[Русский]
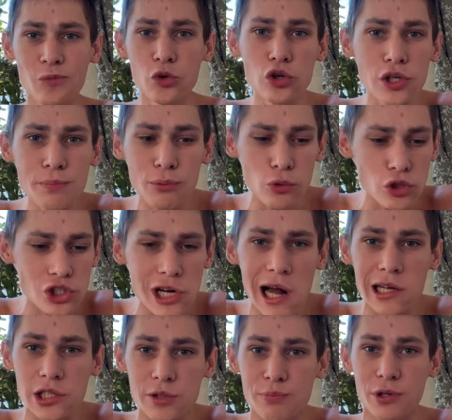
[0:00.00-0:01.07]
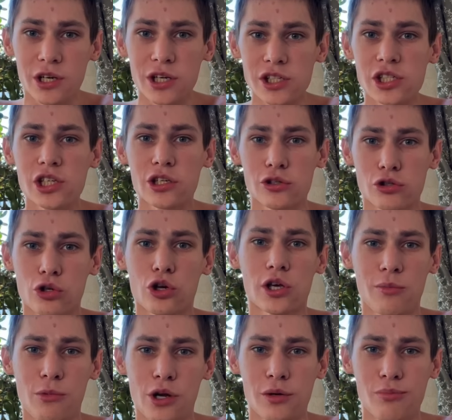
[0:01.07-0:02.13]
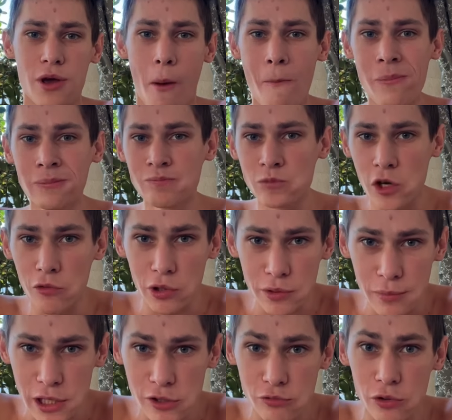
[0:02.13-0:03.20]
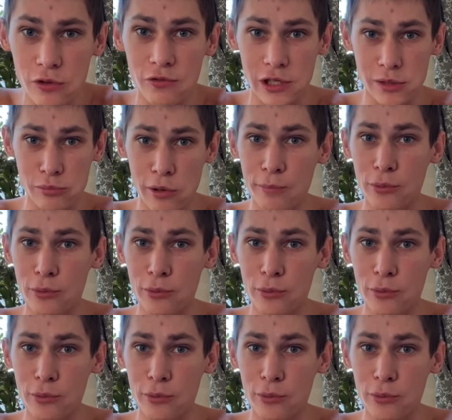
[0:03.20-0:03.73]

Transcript: Но ну, не получается прогрессировать с другими людьми. Вот возьмем